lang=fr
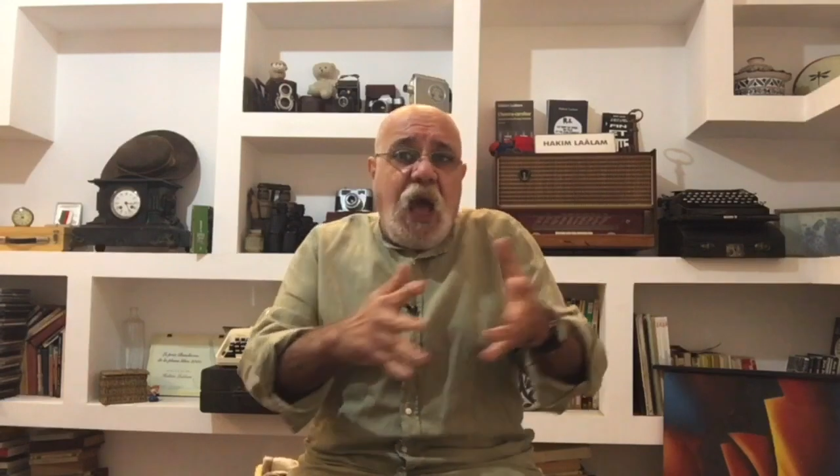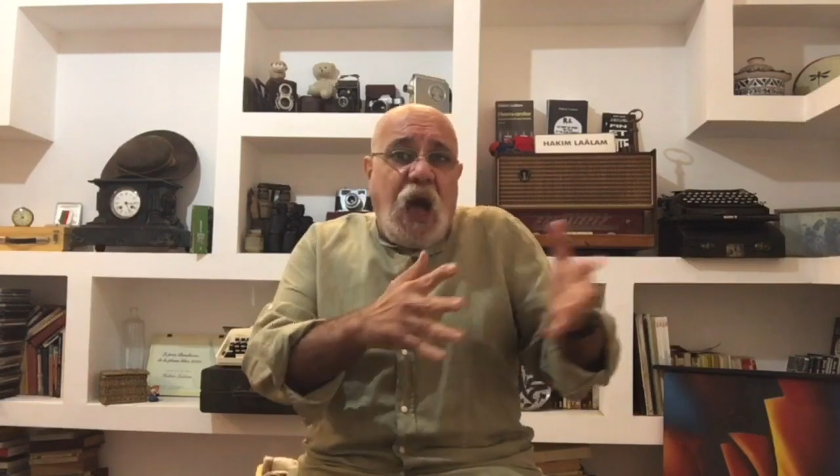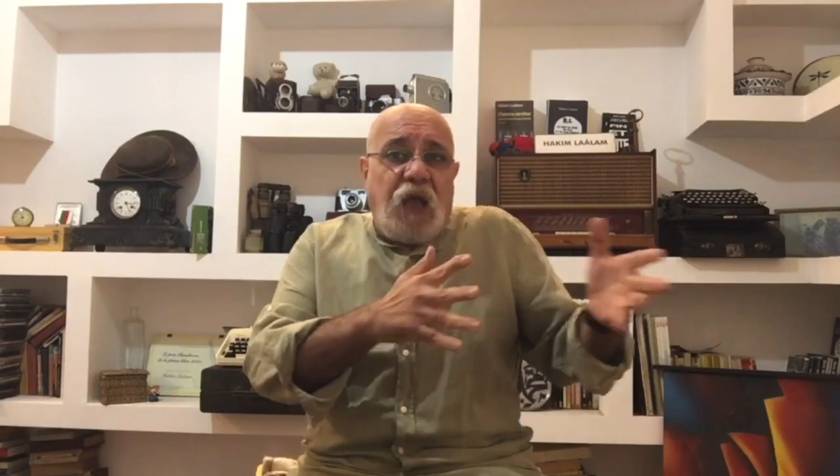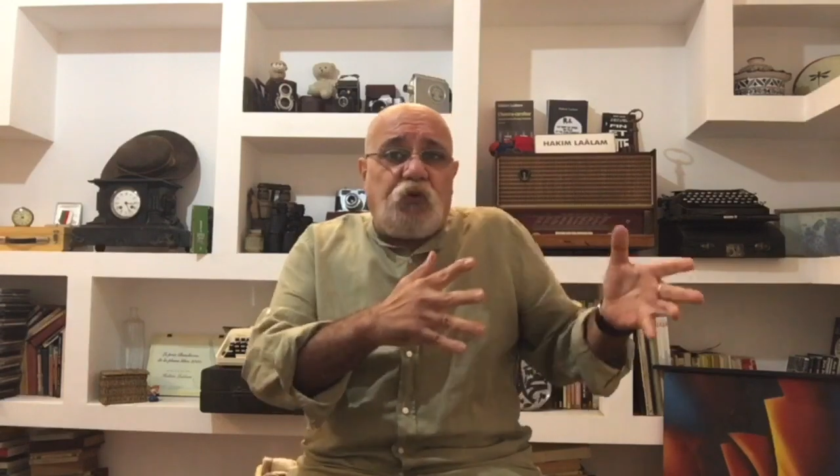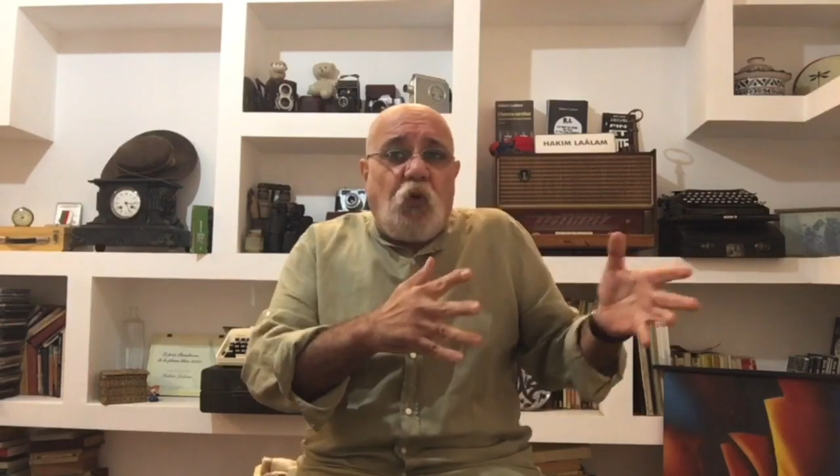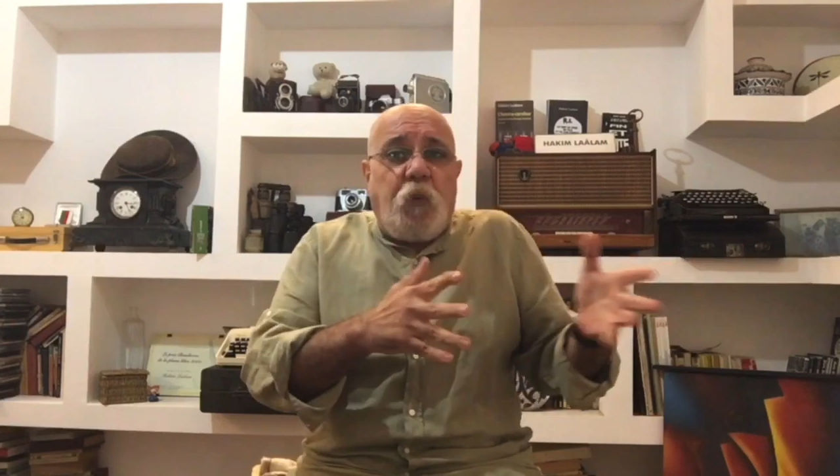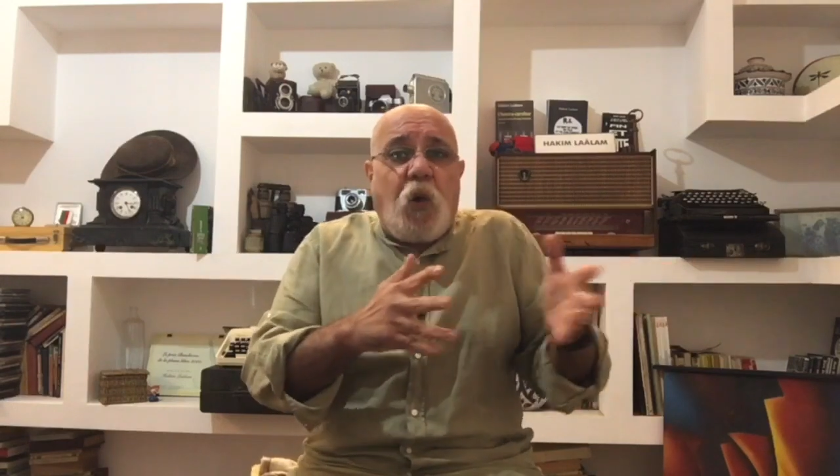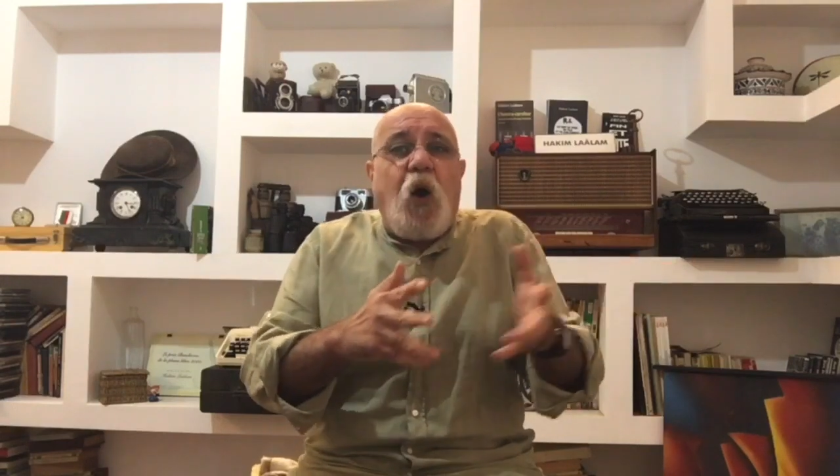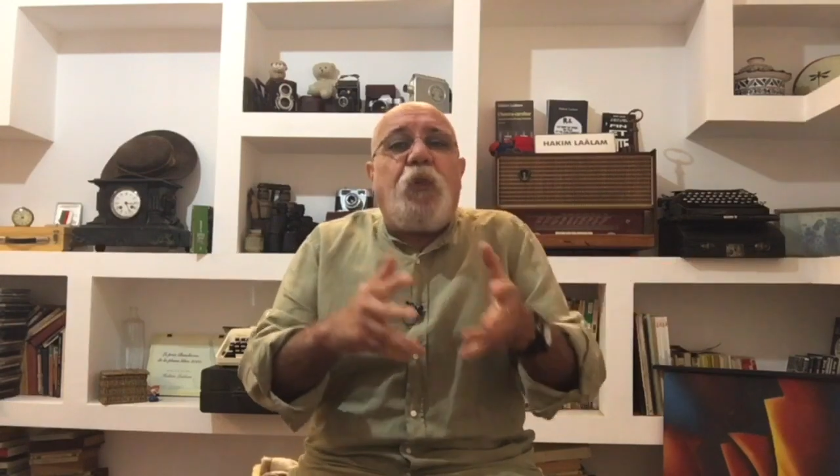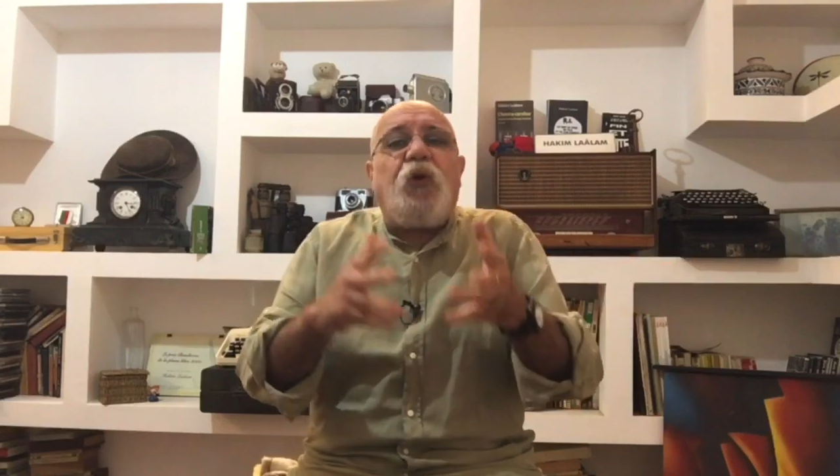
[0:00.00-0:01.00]
à ton
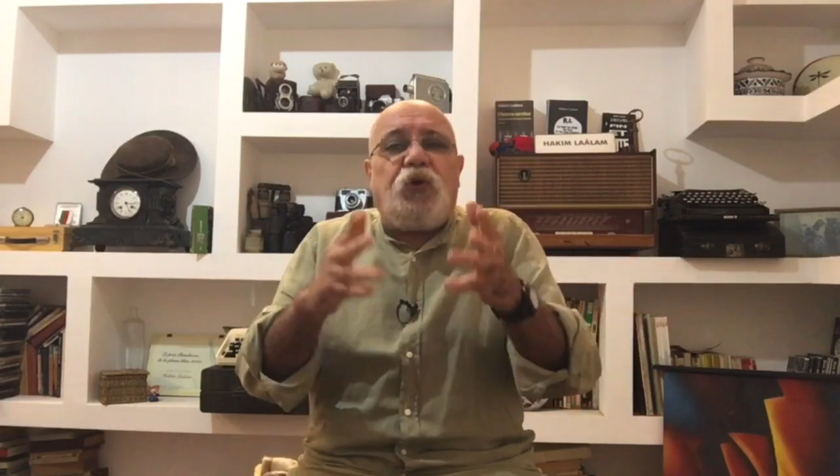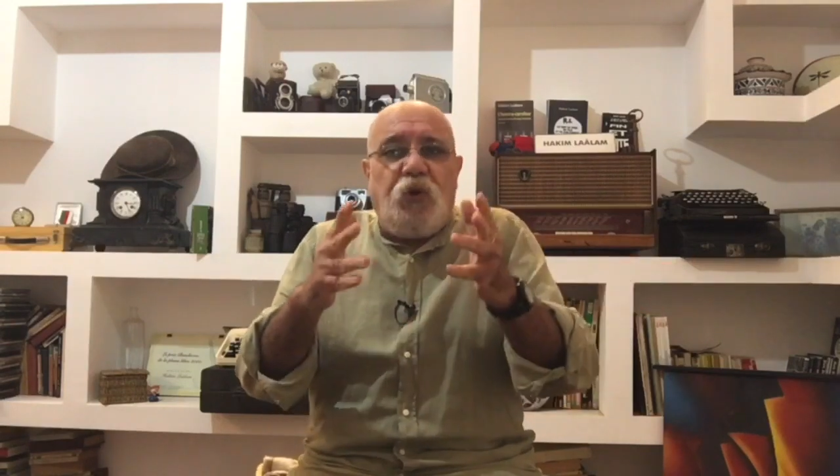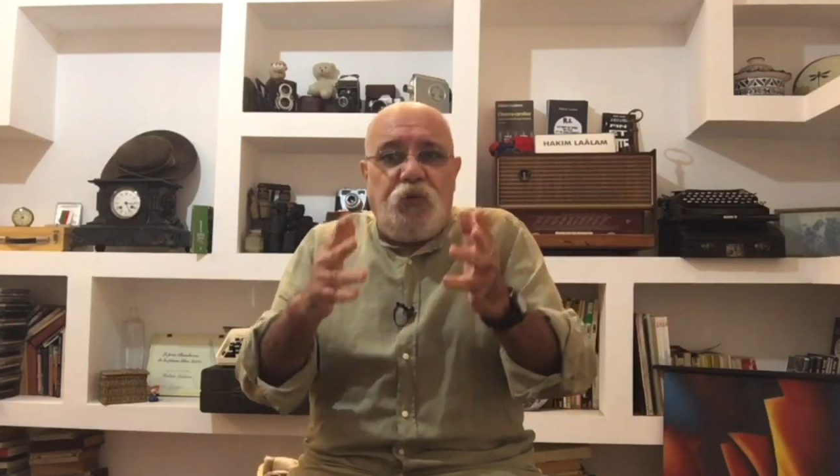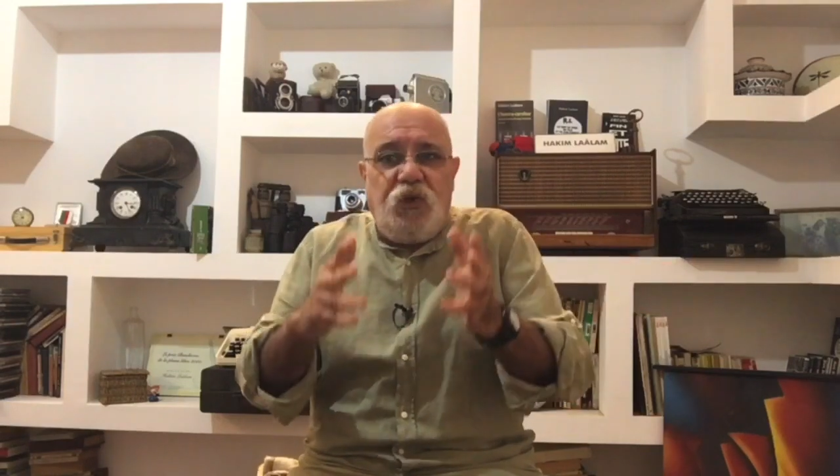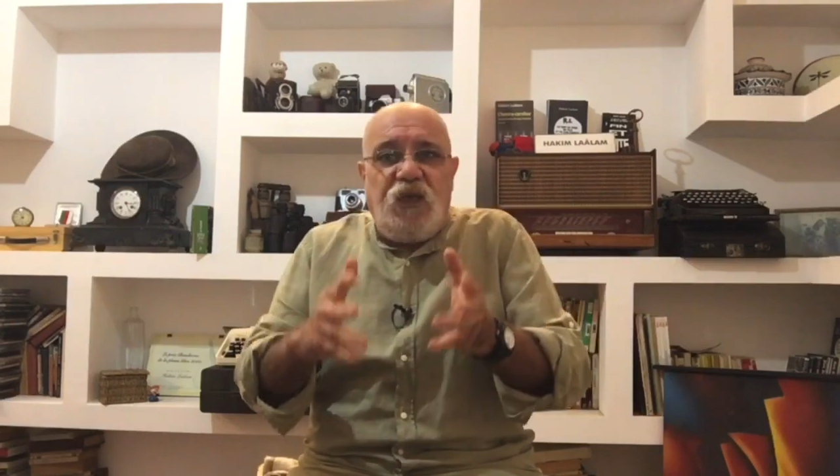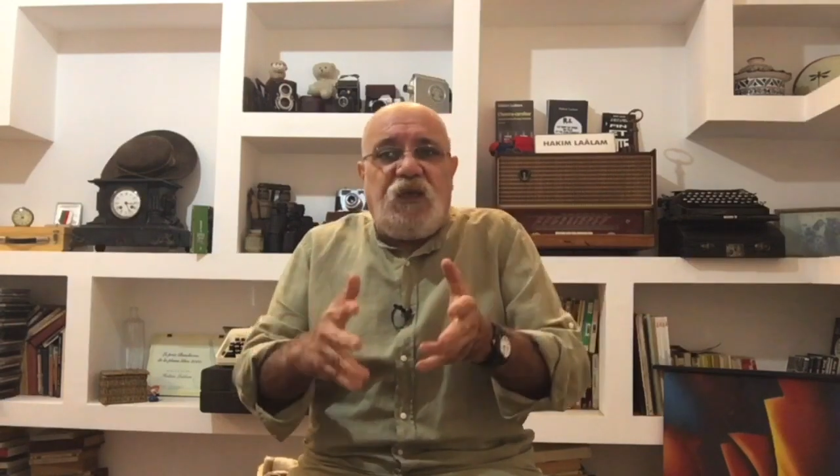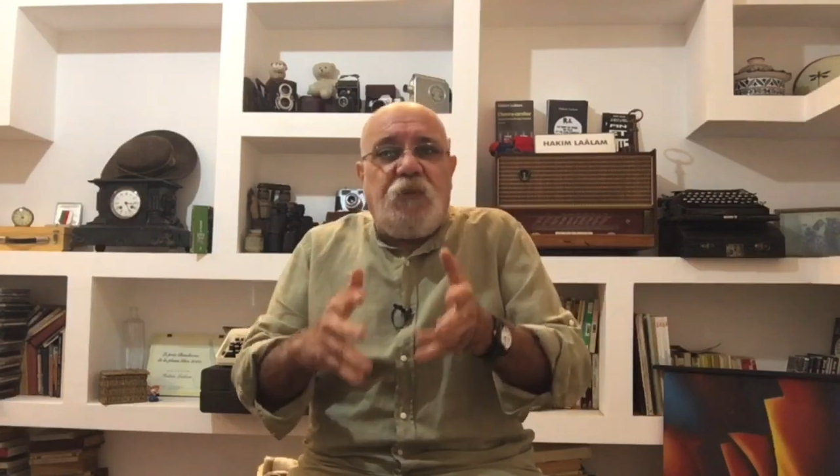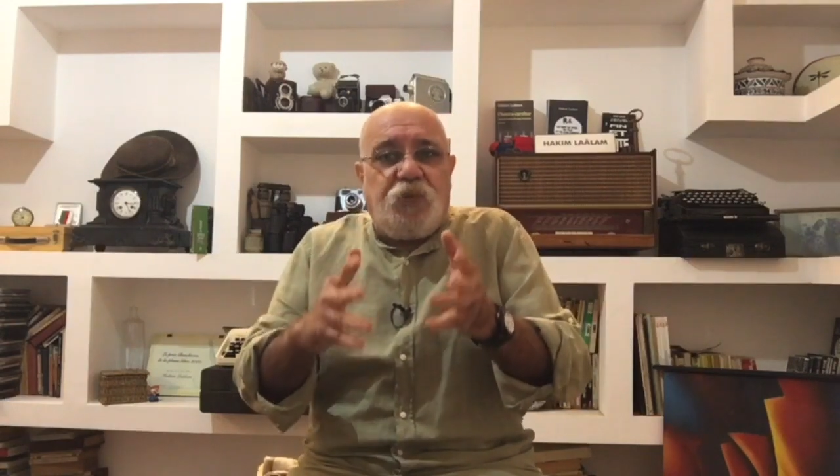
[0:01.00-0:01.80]
propre communiqué